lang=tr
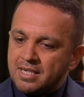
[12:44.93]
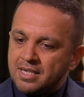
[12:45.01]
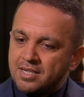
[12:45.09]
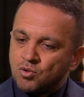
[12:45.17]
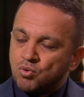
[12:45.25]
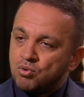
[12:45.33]

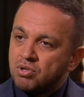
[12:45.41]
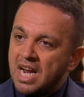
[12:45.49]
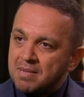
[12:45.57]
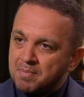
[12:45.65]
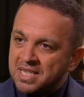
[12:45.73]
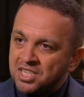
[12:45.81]
e,
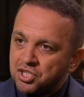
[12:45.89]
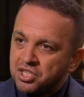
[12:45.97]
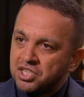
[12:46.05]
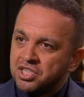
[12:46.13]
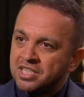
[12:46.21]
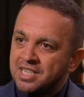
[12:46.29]
kültürel
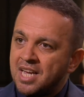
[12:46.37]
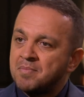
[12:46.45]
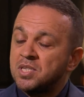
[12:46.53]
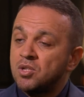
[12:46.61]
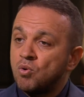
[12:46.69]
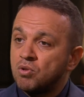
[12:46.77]
bilinç dışının
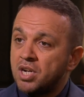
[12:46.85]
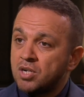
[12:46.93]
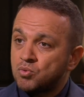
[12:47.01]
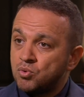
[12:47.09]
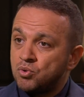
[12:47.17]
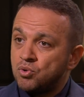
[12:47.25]
temsili
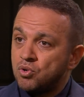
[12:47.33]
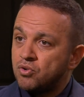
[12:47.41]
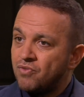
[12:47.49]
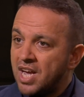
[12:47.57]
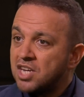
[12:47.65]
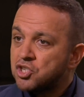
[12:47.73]
olarak
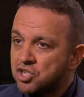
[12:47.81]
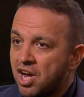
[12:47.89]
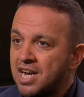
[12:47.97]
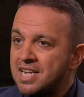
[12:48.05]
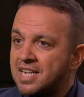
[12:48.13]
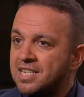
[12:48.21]
duruyor veya
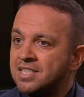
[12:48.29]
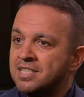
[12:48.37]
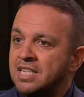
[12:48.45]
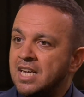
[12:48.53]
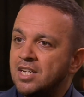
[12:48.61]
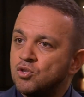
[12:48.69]

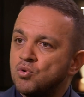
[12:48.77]
şairlerin